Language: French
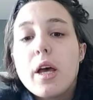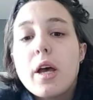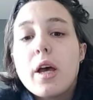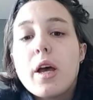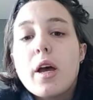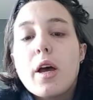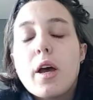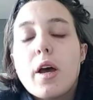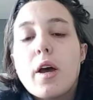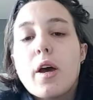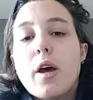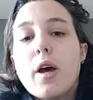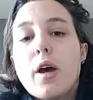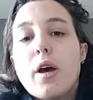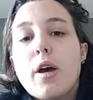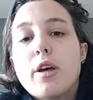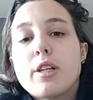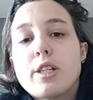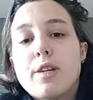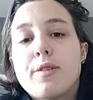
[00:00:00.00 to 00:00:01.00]
Euh,
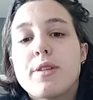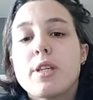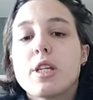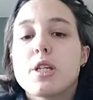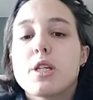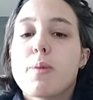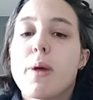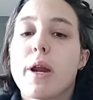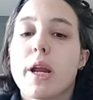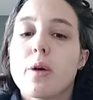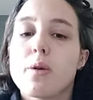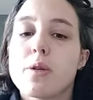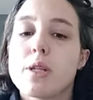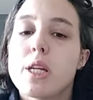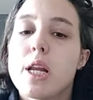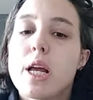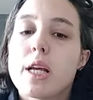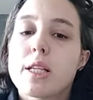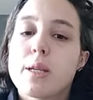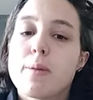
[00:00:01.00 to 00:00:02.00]
j'avais dit que je parlerais aussi de
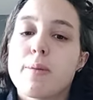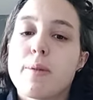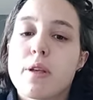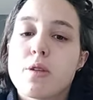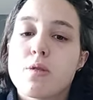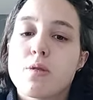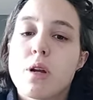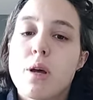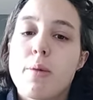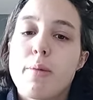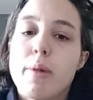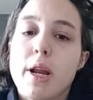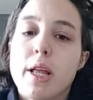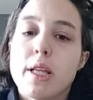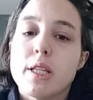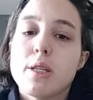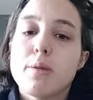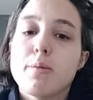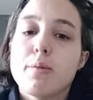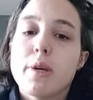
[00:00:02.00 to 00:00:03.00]
l'acceptation de la maladie,
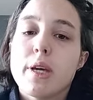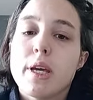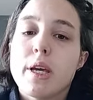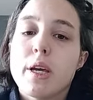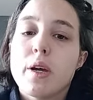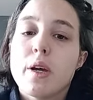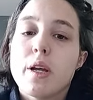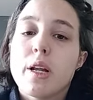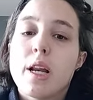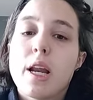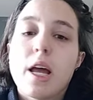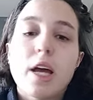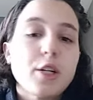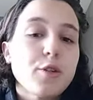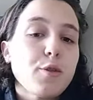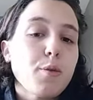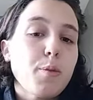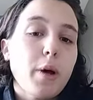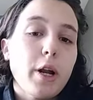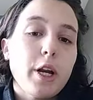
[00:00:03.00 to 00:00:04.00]
mais là, je vais
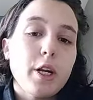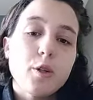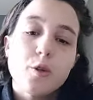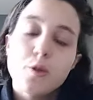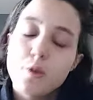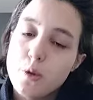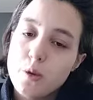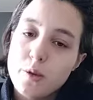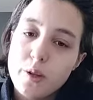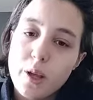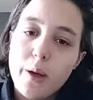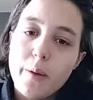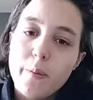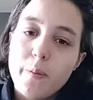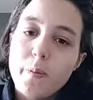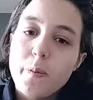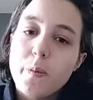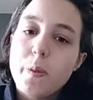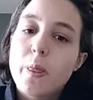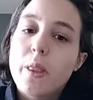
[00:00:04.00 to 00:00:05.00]
parler juste de ça.
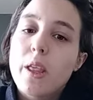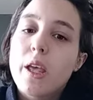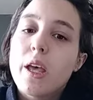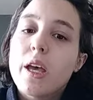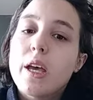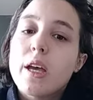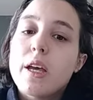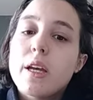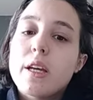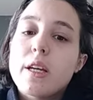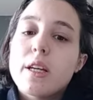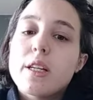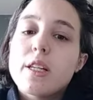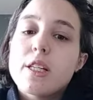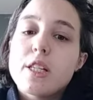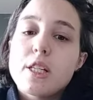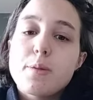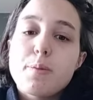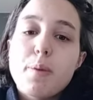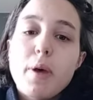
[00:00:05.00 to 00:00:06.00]

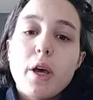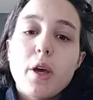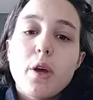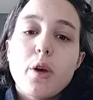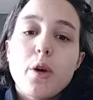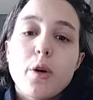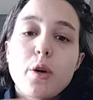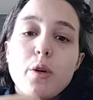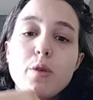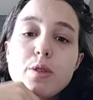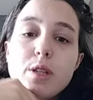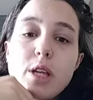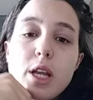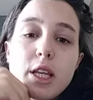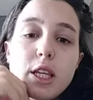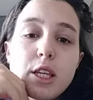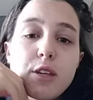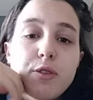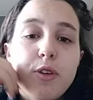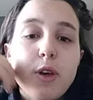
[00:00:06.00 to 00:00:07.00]
J'espère que vous allez
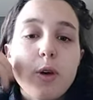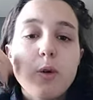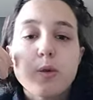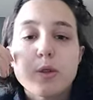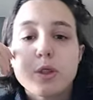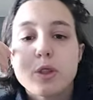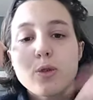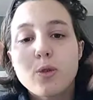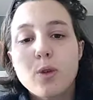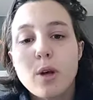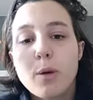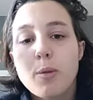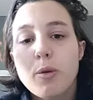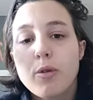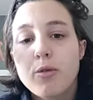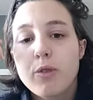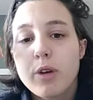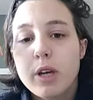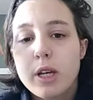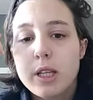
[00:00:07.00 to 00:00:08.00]
kiffer, continuer à
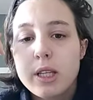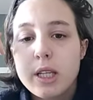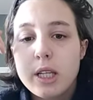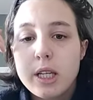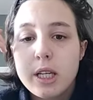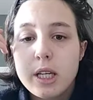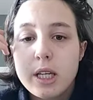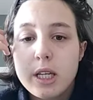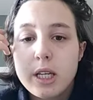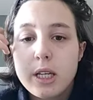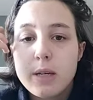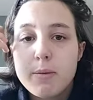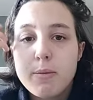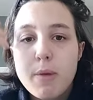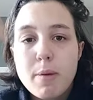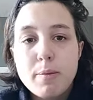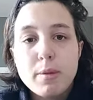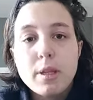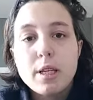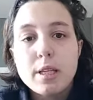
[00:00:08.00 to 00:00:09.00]
m'envoyer des, même
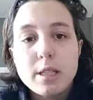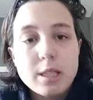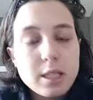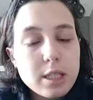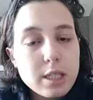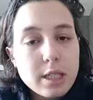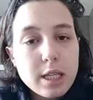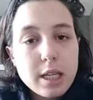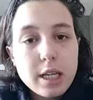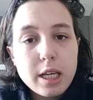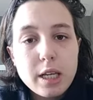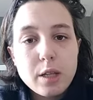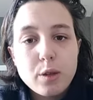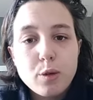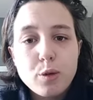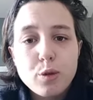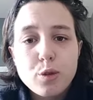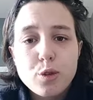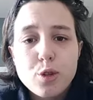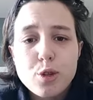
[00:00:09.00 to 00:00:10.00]
des idées de ce
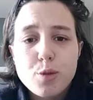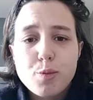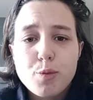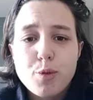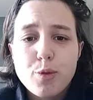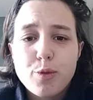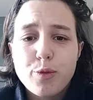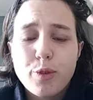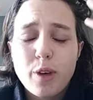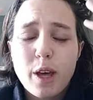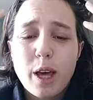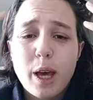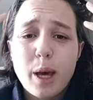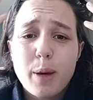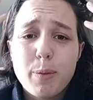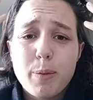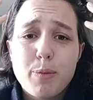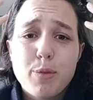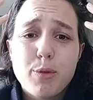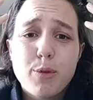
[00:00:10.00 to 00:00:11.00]
que je peux faire
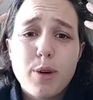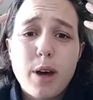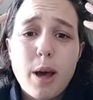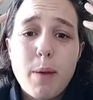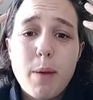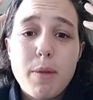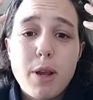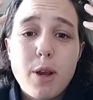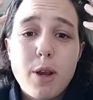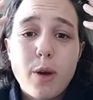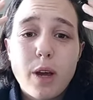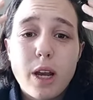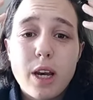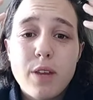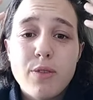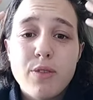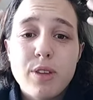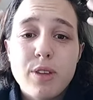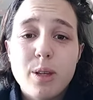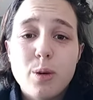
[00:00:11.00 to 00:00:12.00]
pour améliorer les
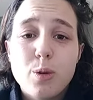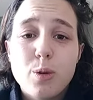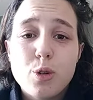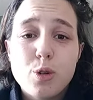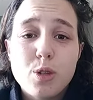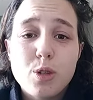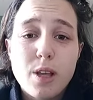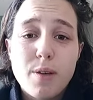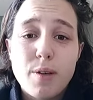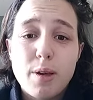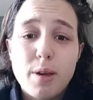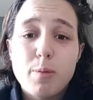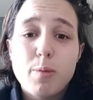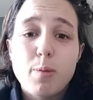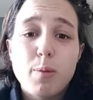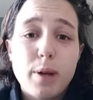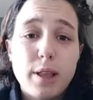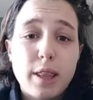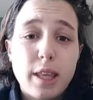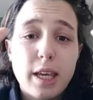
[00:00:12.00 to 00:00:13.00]
vidéos juste avec mon
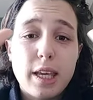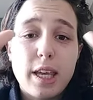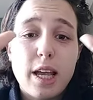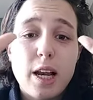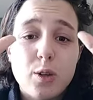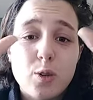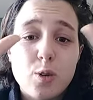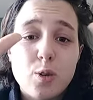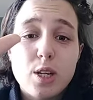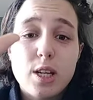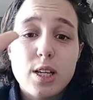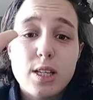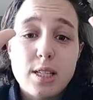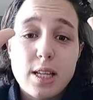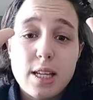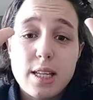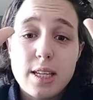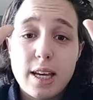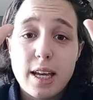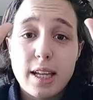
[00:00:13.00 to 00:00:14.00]
matériel que j'ai,
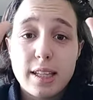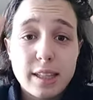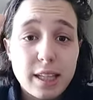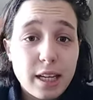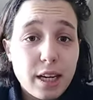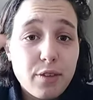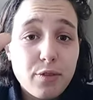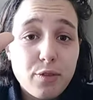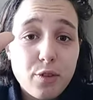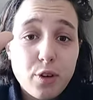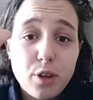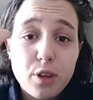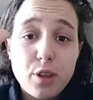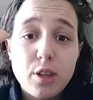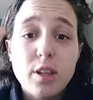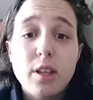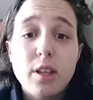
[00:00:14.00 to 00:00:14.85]
c'est-à-dire un téléphone,